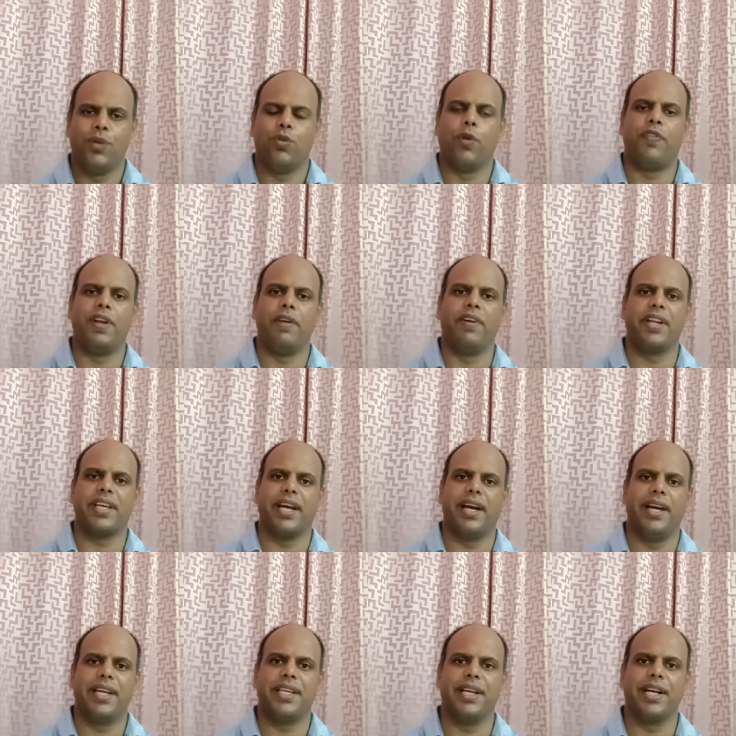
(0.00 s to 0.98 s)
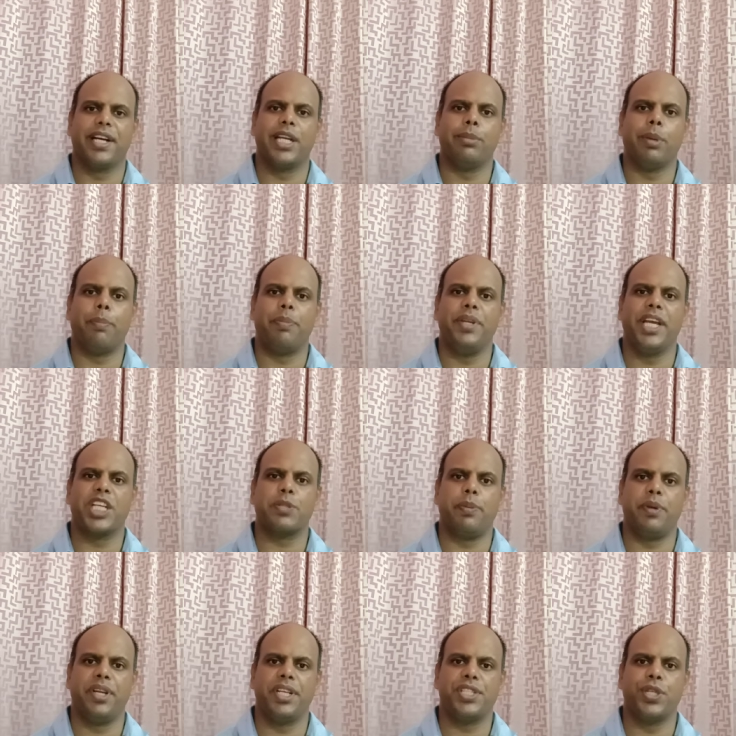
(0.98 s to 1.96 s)
वो फ्लेवर क्या है कि अगर हम अपनी
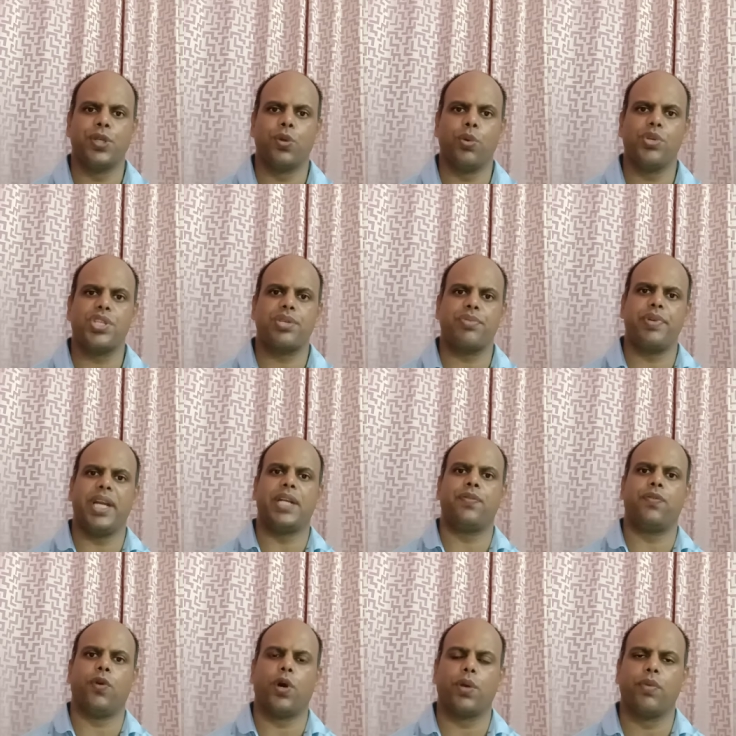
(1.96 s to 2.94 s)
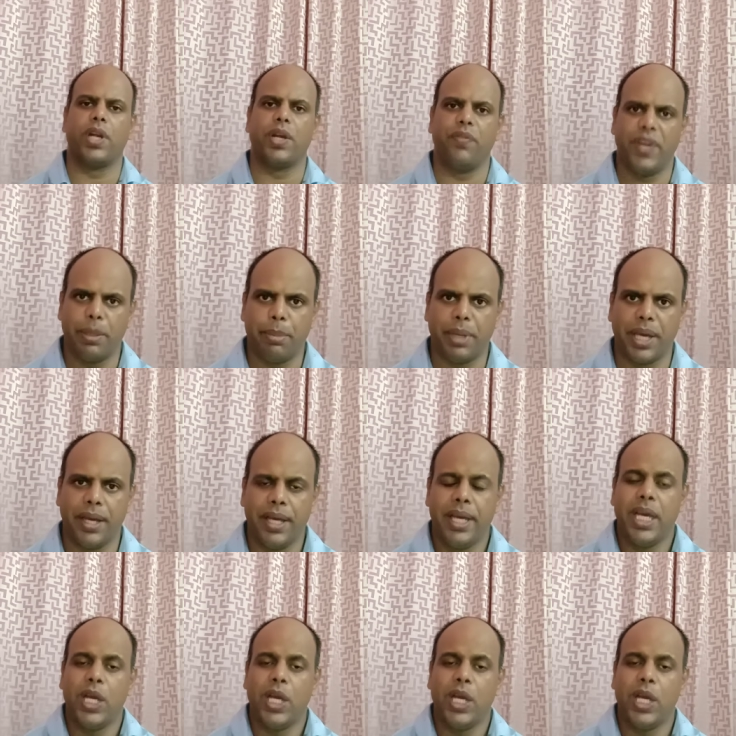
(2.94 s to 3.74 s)
एक्सप्लेनेशन को स्ट्रेट फॉरवर्ड वे में